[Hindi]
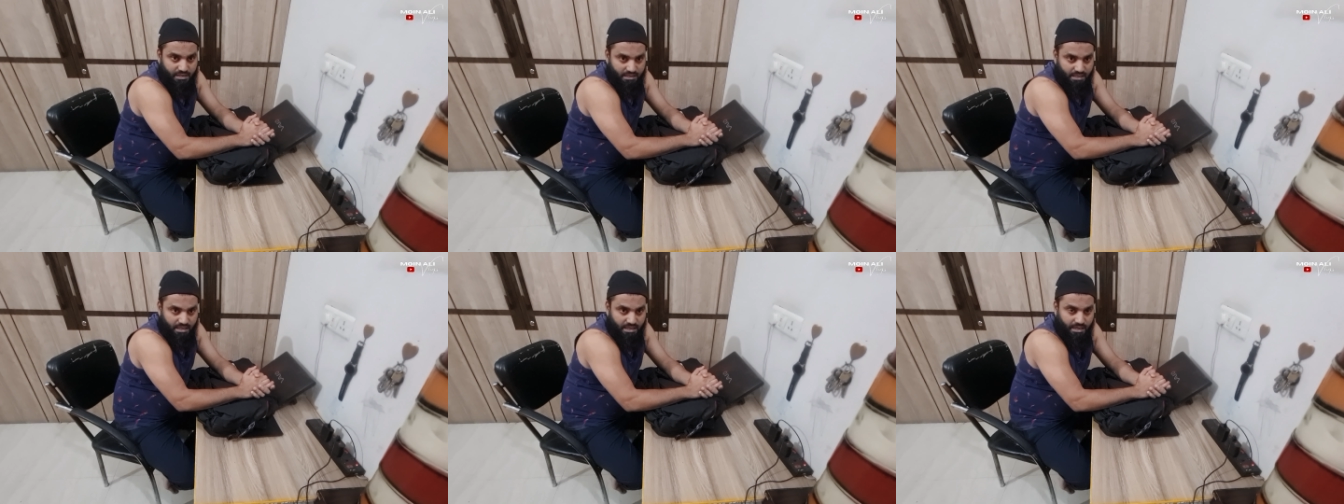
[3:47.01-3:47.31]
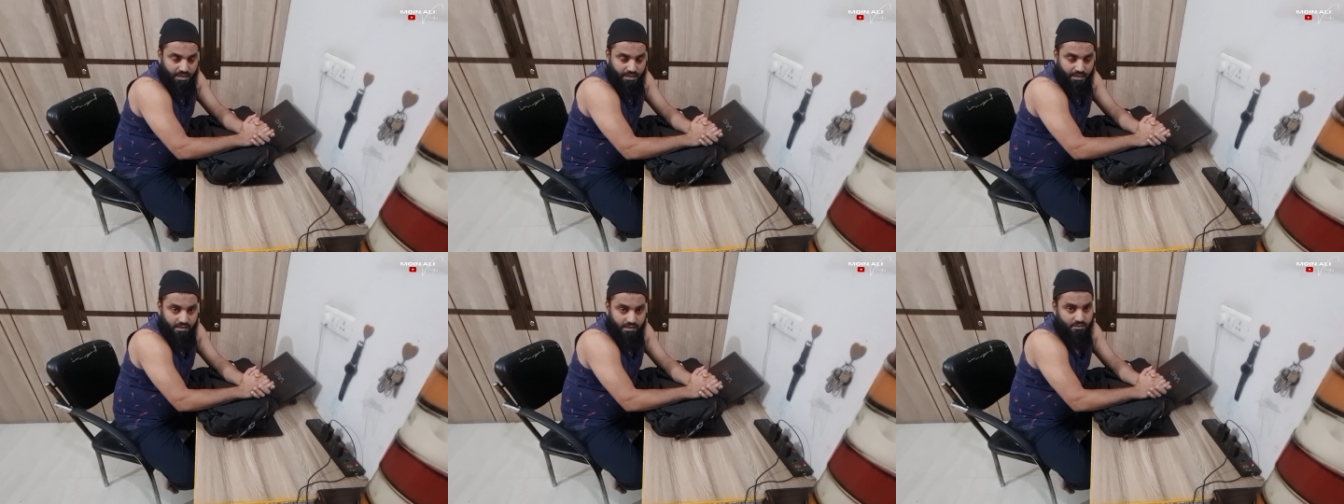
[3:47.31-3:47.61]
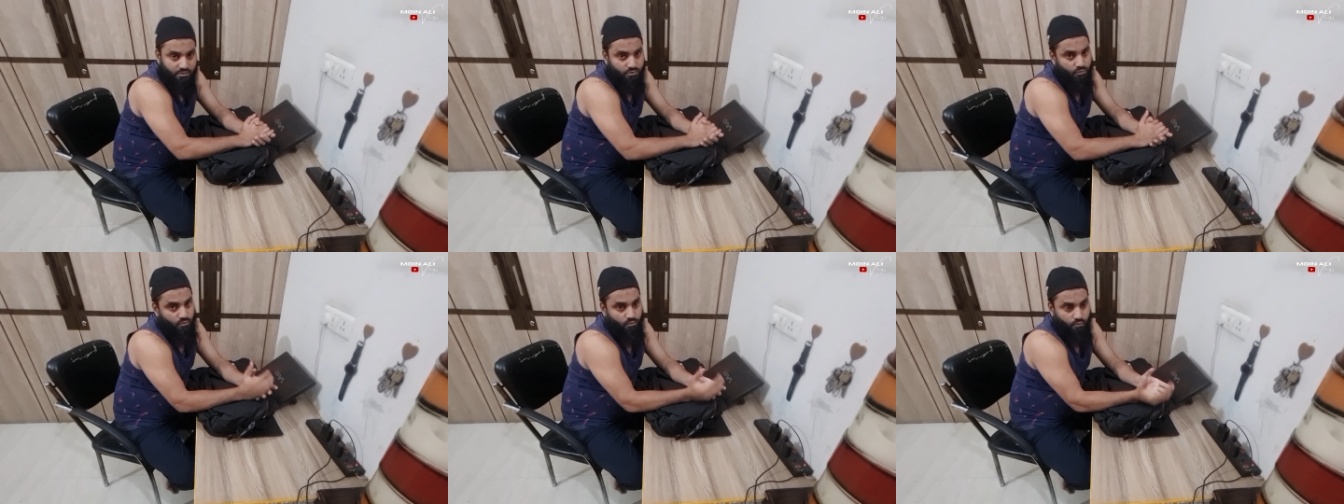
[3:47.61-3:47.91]
कि नहीं आएगा
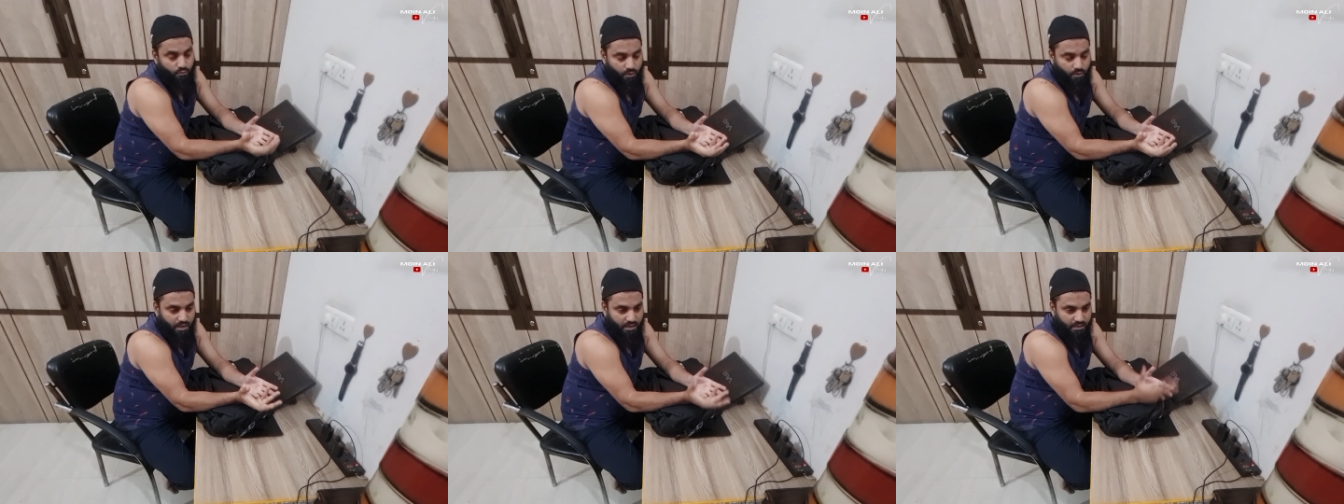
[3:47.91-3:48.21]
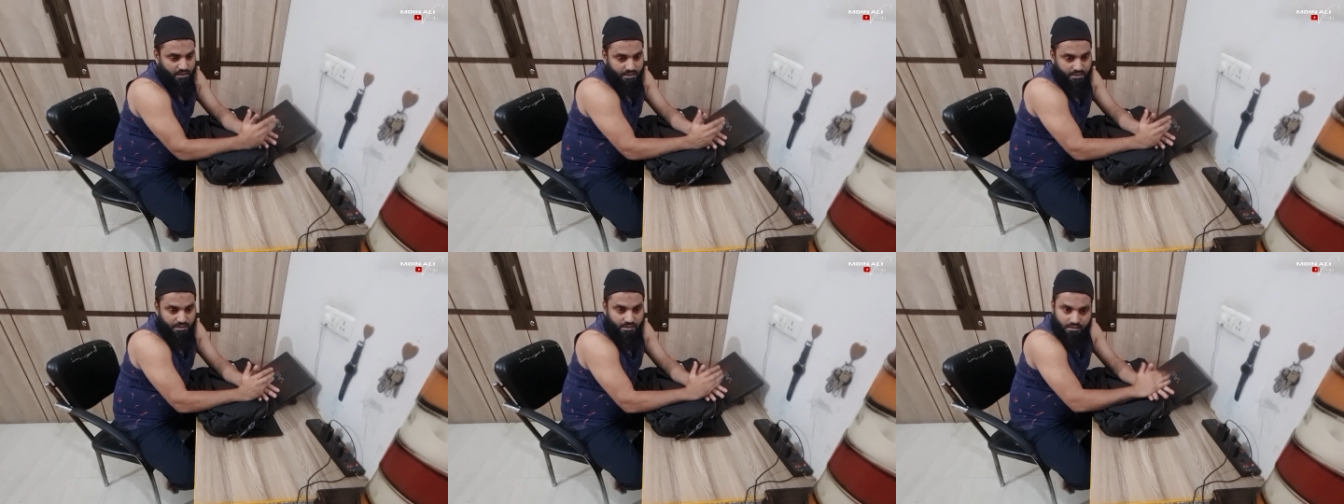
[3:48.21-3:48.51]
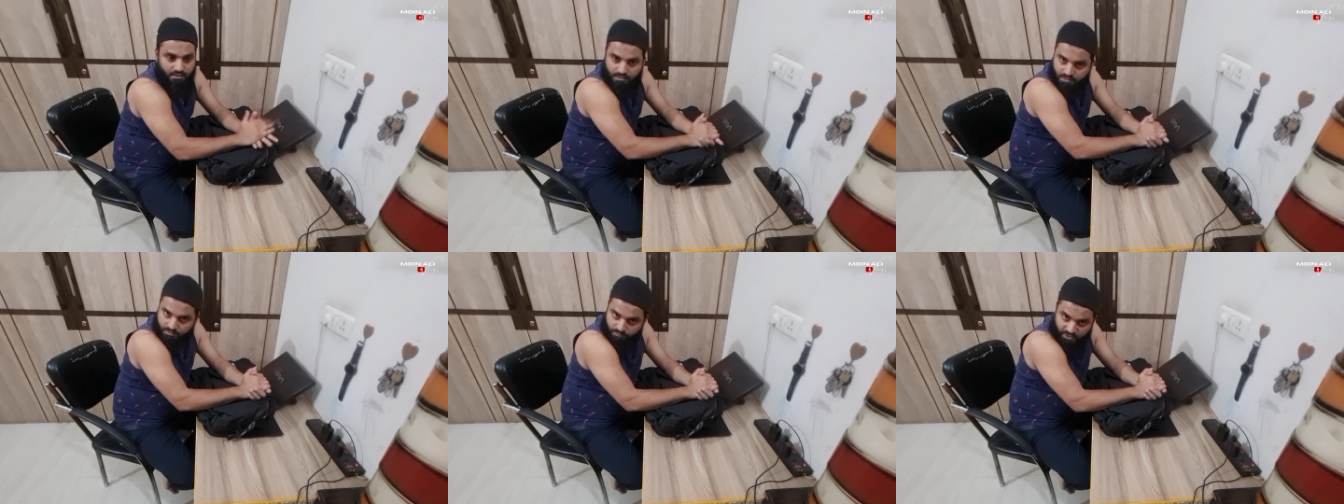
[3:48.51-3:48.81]
तो अगले
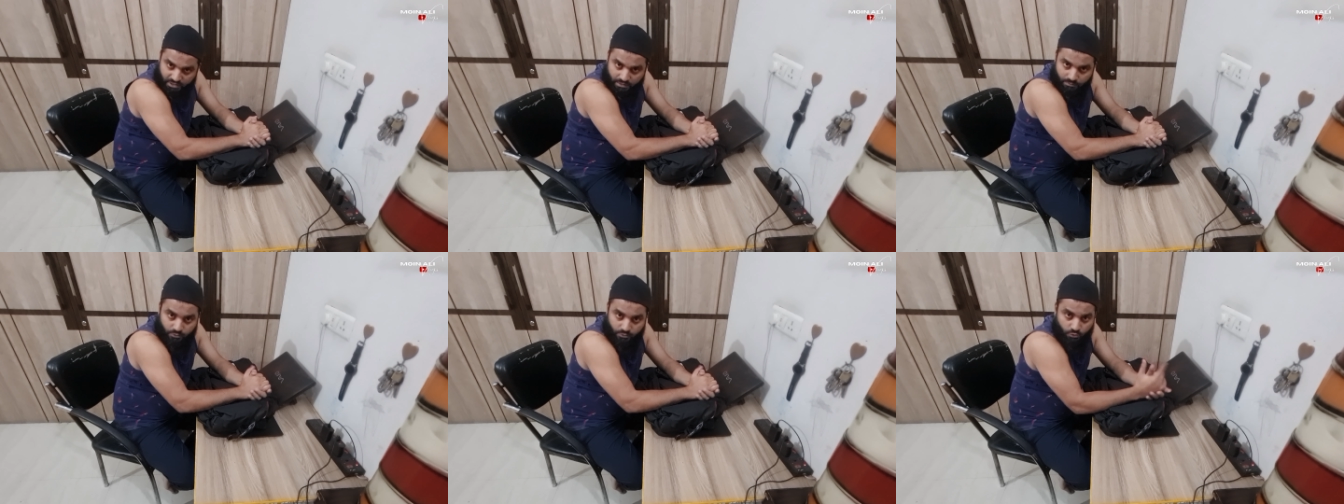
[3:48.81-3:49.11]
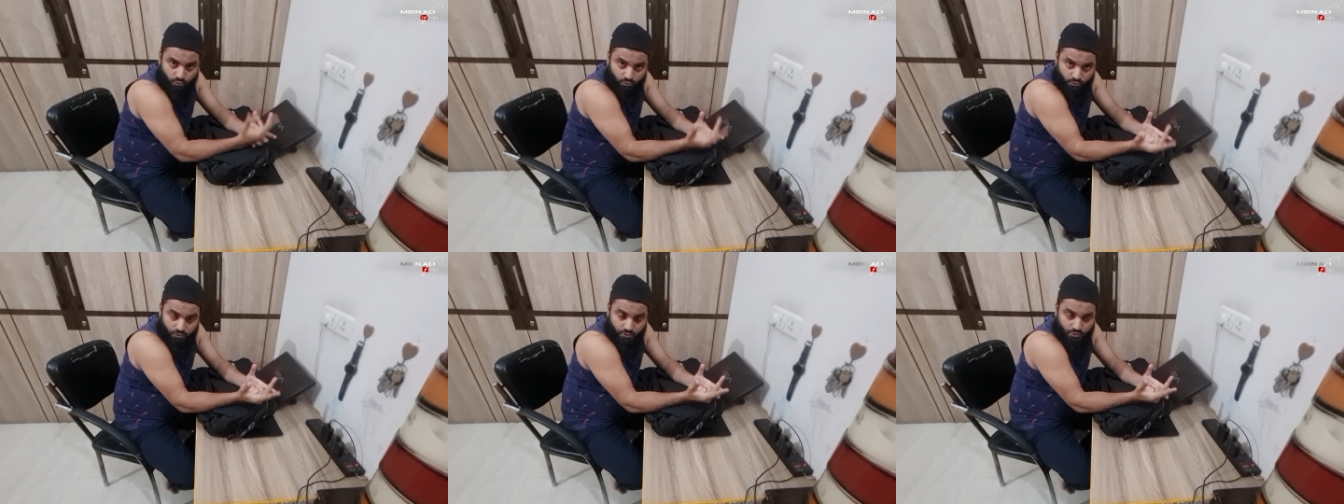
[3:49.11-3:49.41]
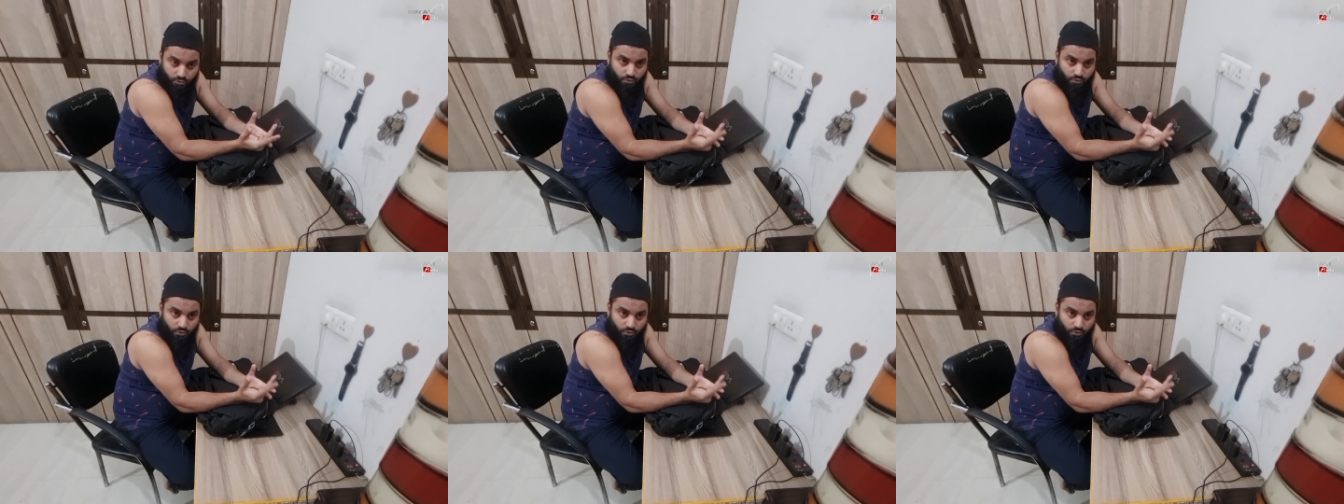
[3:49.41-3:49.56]
दिन मतलब दो